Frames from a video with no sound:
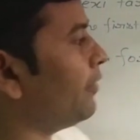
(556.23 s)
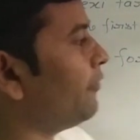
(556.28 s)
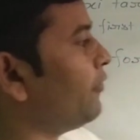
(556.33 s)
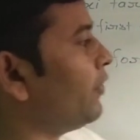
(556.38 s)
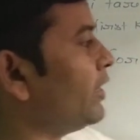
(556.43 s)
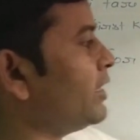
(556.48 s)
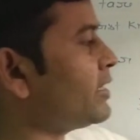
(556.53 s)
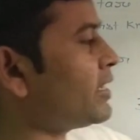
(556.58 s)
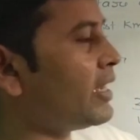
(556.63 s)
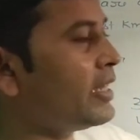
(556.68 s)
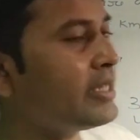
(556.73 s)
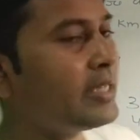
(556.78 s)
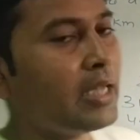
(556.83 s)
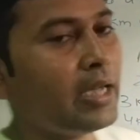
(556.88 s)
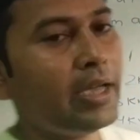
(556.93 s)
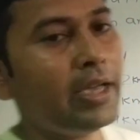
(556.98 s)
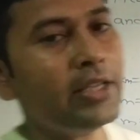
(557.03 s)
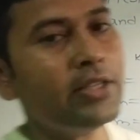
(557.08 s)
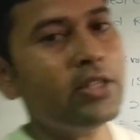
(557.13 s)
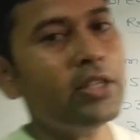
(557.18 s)
पे डिफरेंस
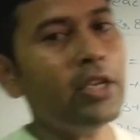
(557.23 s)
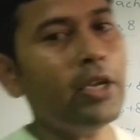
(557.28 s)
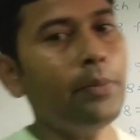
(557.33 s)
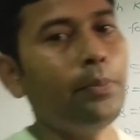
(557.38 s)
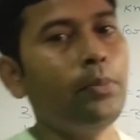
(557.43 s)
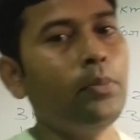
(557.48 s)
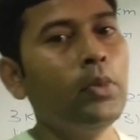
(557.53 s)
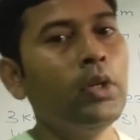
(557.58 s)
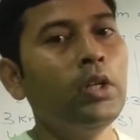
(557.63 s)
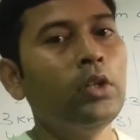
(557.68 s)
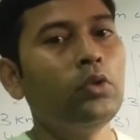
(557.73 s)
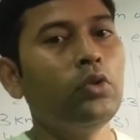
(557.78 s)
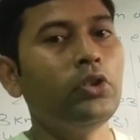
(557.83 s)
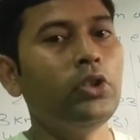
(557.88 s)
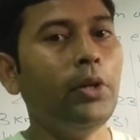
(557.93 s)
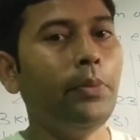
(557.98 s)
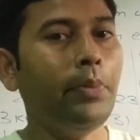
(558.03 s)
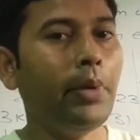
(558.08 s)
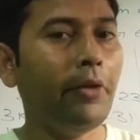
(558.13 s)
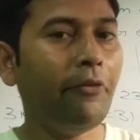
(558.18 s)
कैसा है सेम
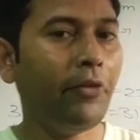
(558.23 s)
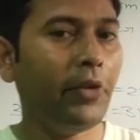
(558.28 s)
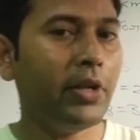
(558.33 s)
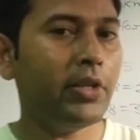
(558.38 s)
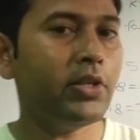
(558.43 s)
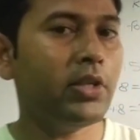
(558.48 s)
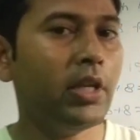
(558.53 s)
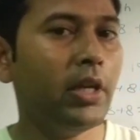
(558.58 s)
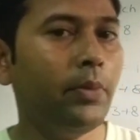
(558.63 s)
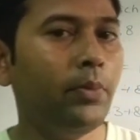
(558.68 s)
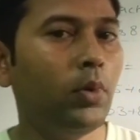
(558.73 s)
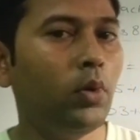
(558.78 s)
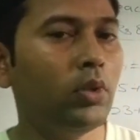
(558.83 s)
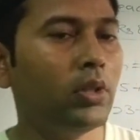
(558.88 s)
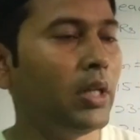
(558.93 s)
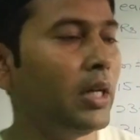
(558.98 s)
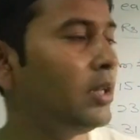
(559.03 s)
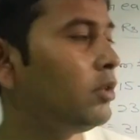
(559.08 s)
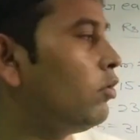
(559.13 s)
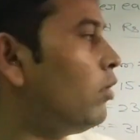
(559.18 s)
तो जब डिफरेंस सेम
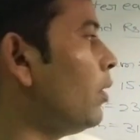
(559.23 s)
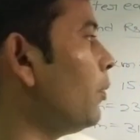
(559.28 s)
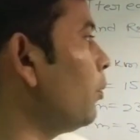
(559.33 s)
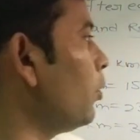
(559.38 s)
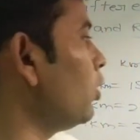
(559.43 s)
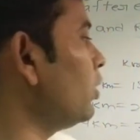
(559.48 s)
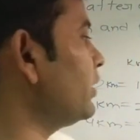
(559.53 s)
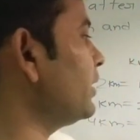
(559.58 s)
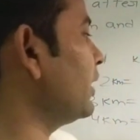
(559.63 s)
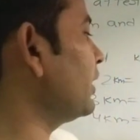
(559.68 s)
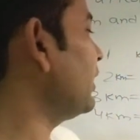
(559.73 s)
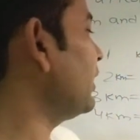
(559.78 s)
होता है तो हम बोल